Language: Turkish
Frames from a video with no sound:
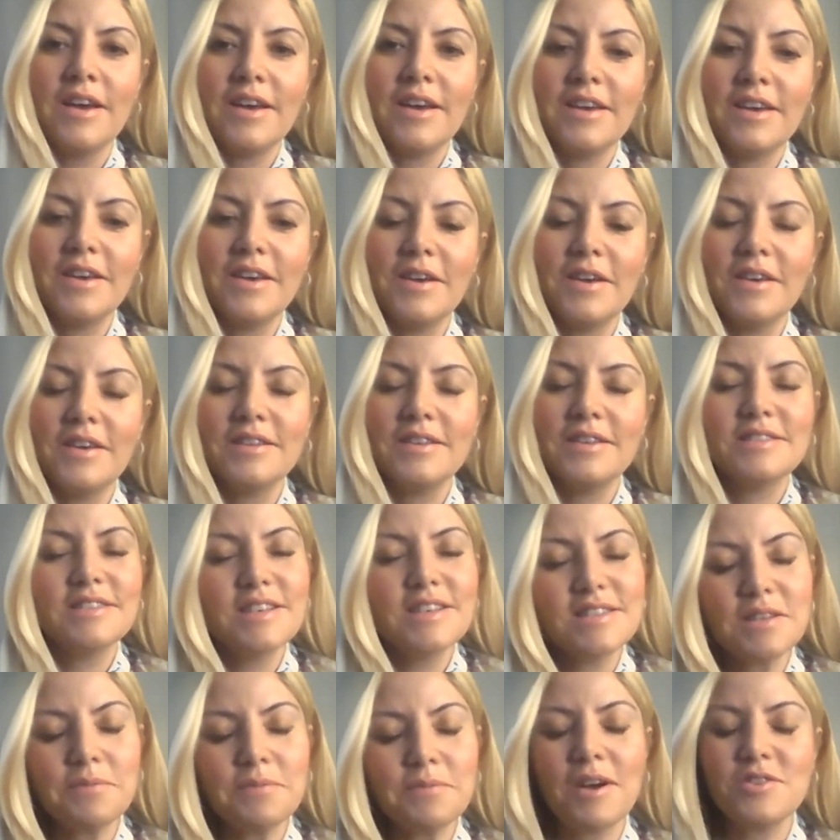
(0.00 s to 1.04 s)
E,
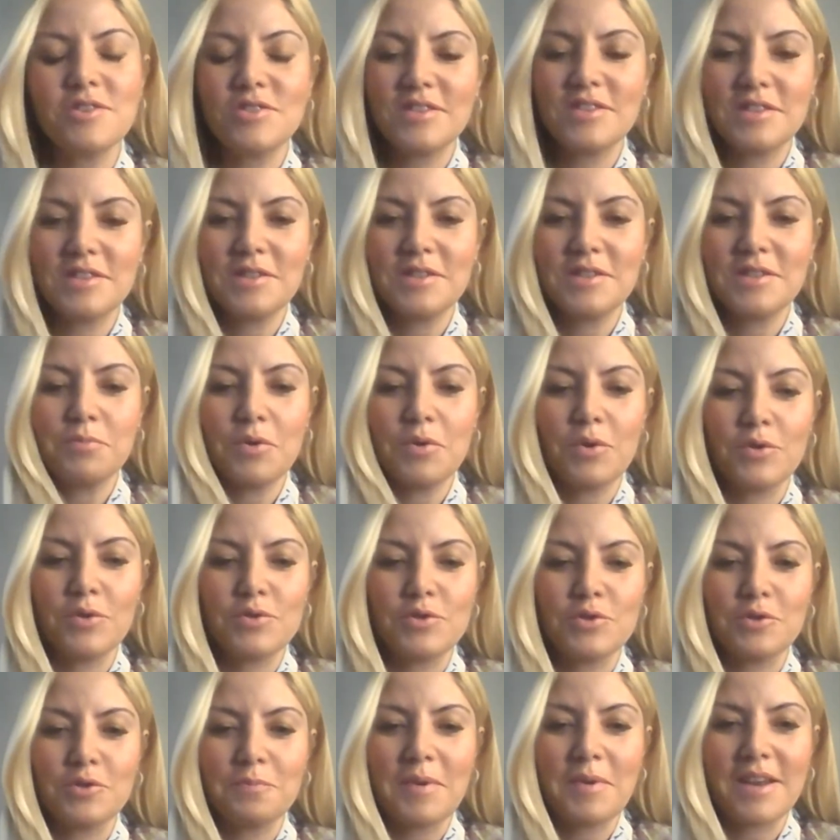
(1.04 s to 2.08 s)
nasıl başladık bu
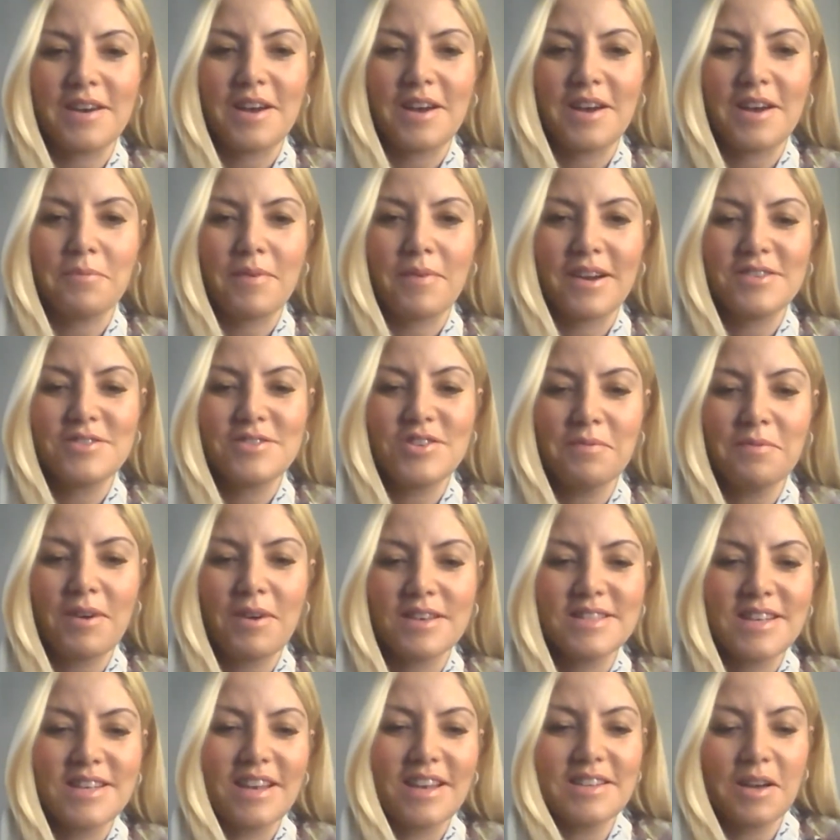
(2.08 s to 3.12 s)
yolculuk beraber? Cemal
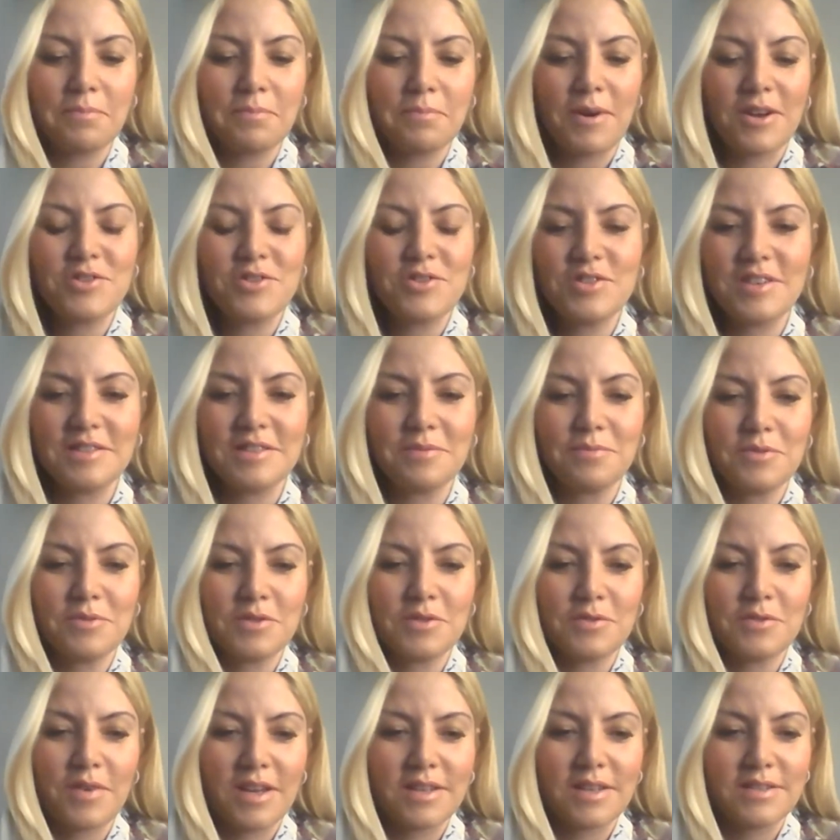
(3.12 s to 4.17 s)
senden başlayalım
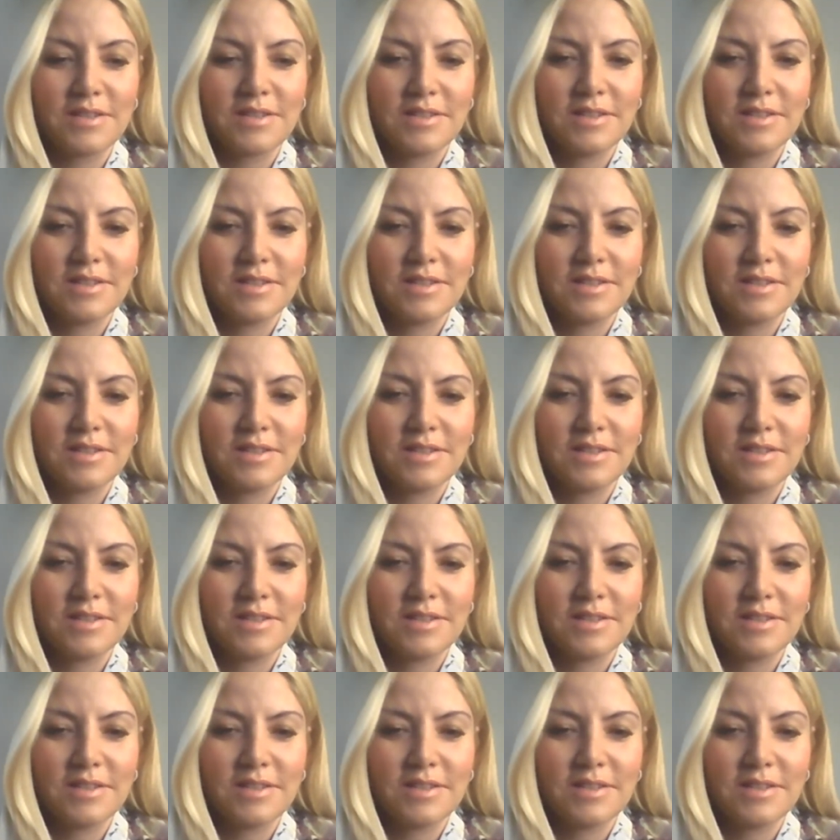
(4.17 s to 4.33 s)
lütfen.